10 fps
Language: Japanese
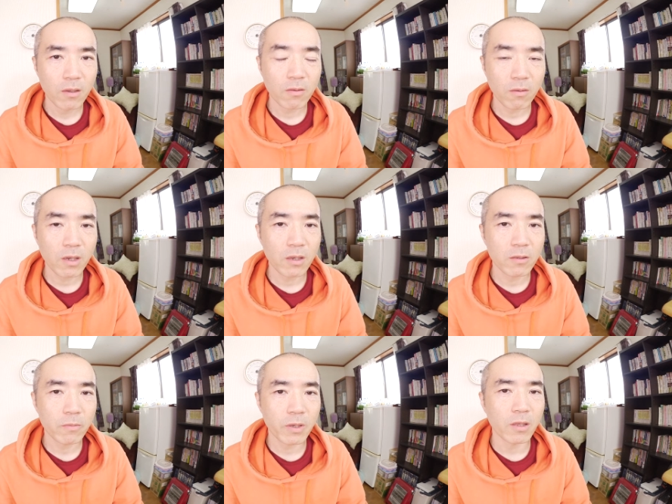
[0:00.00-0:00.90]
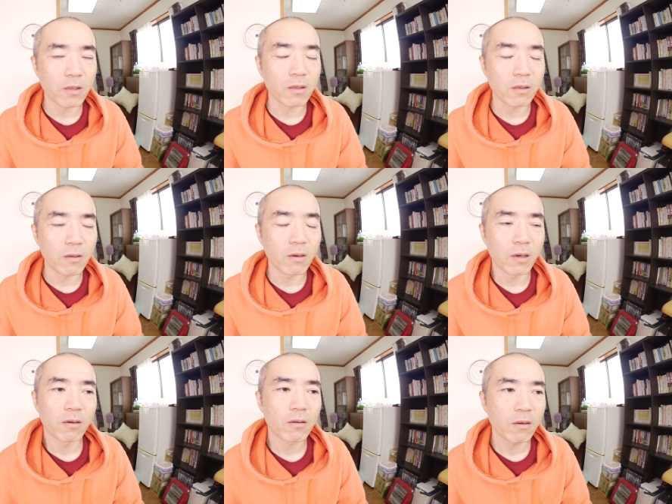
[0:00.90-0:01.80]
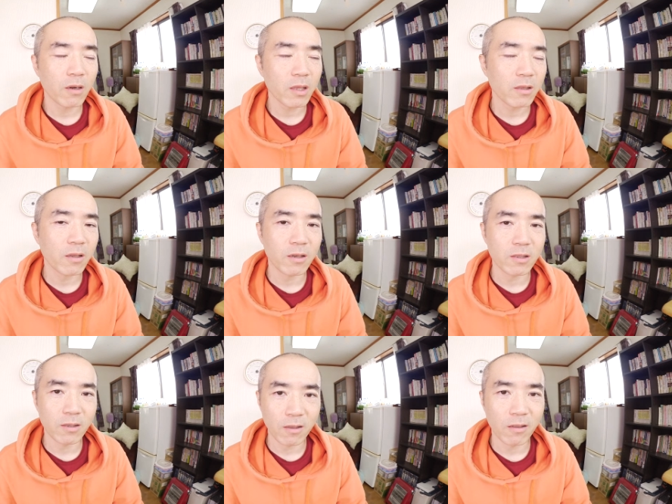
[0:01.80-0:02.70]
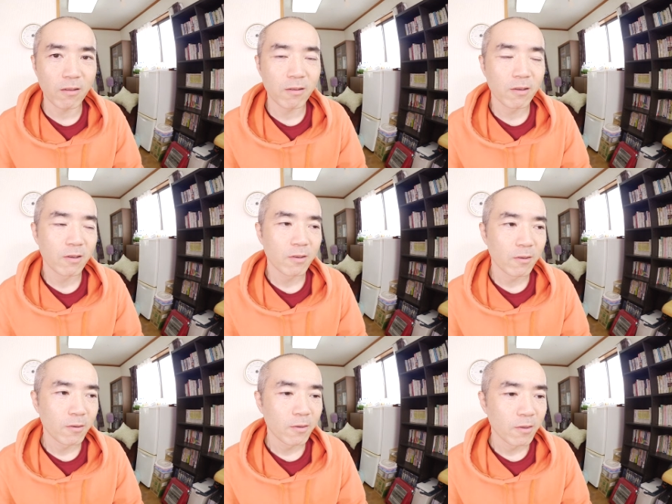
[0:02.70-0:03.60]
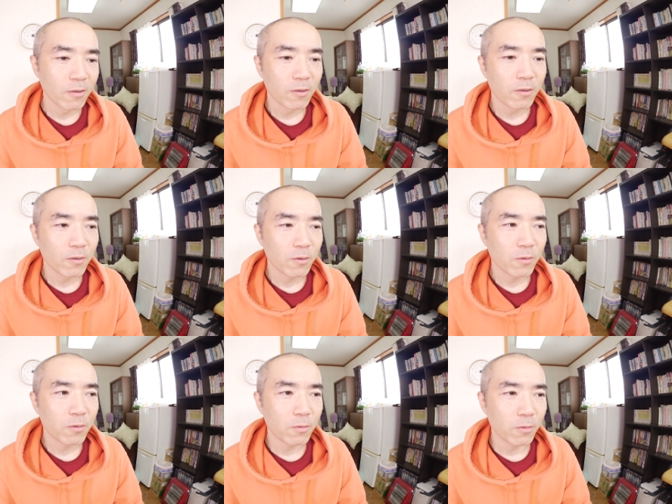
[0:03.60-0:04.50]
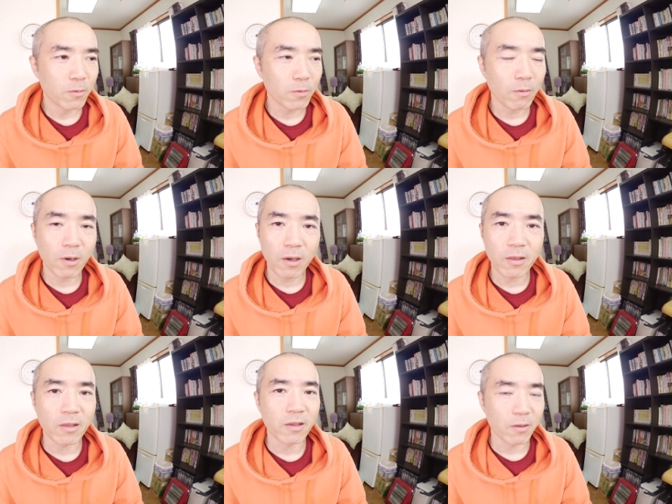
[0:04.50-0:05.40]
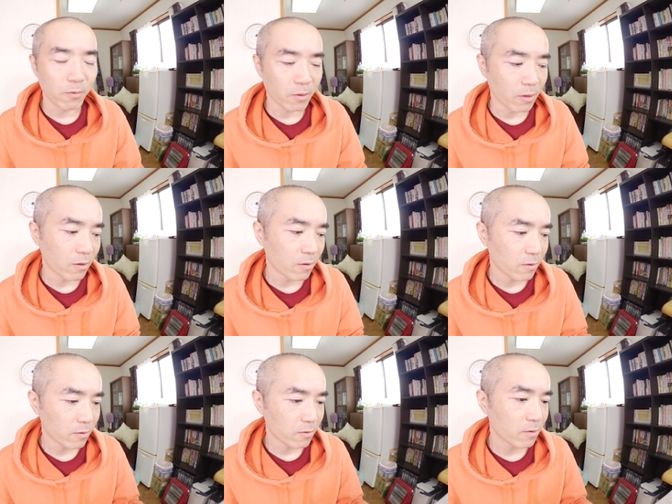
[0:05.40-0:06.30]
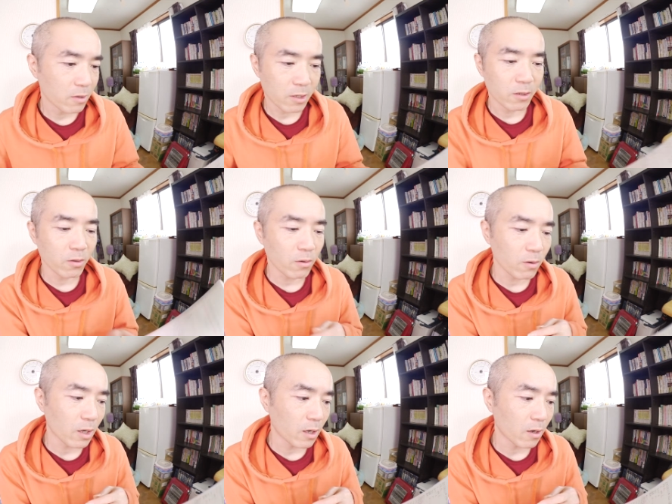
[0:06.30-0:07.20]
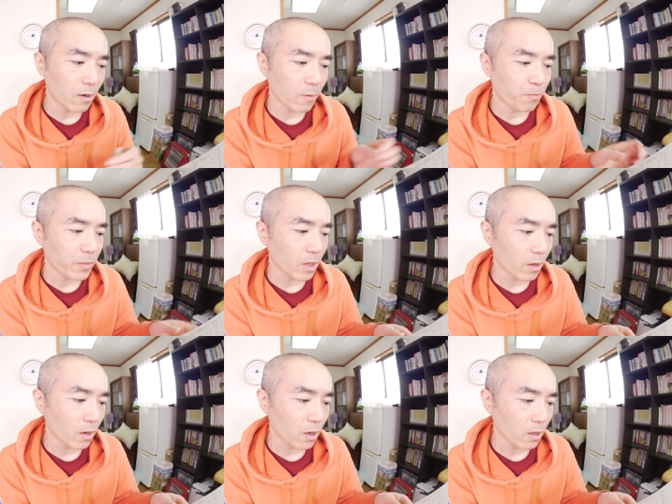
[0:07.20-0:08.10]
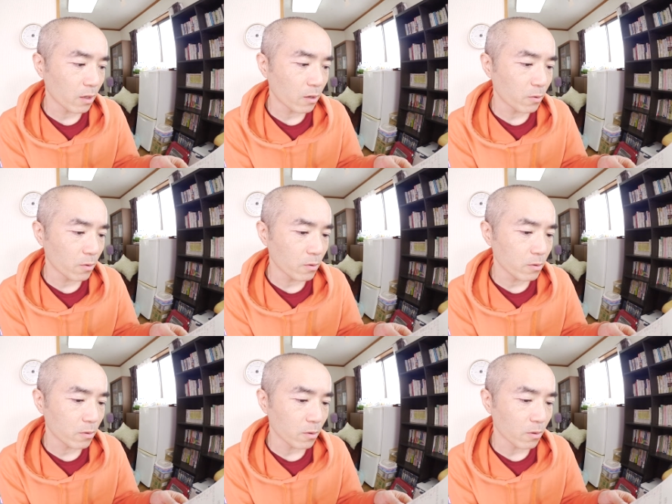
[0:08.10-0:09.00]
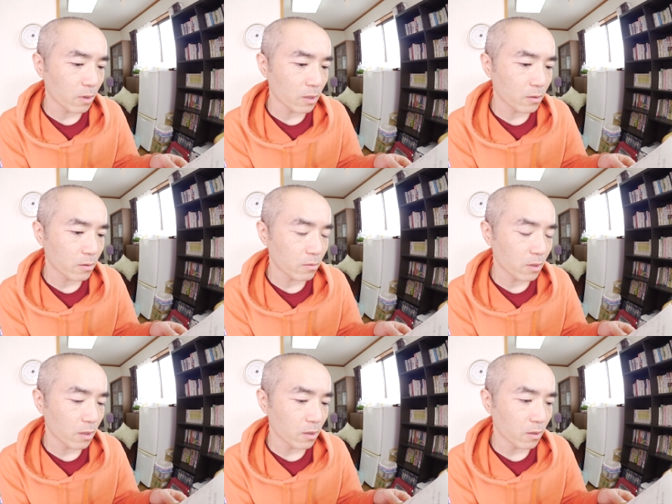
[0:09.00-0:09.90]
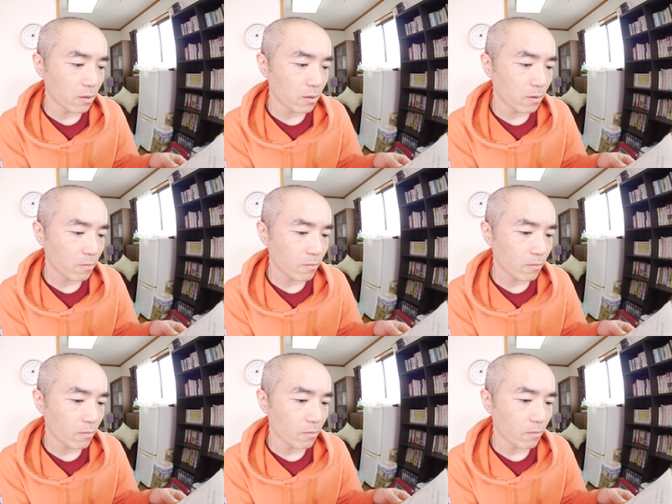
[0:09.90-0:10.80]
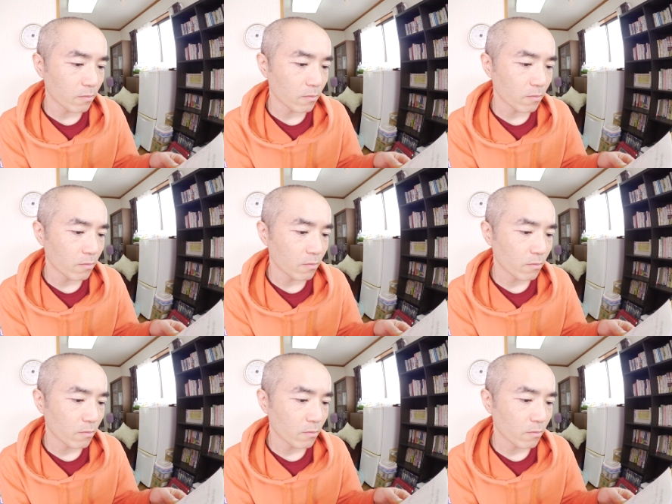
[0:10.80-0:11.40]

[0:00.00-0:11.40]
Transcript: そんな感じの便だったんだわ。あれって感じだね。うん、よくわかんないけどね。昨日が、あれかな、ヨーグルトが少ない。うん。